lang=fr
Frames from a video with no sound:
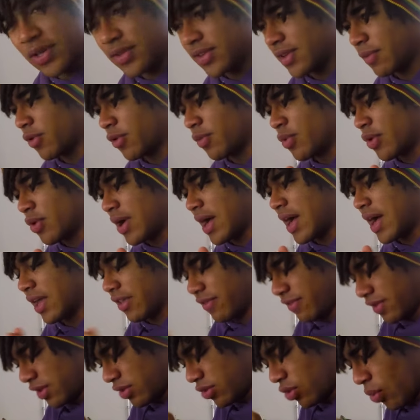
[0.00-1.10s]
simplement
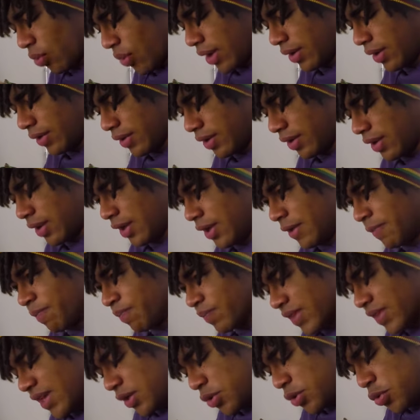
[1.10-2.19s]
arriver droit,
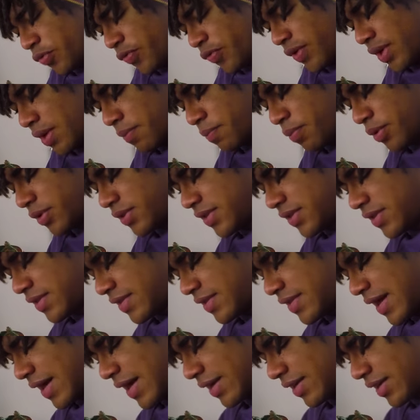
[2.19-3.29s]
et tu fais un petit
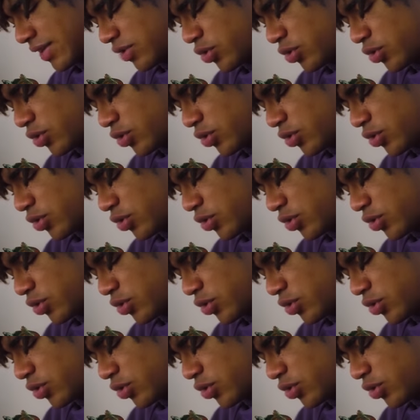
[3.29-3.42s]
arc, et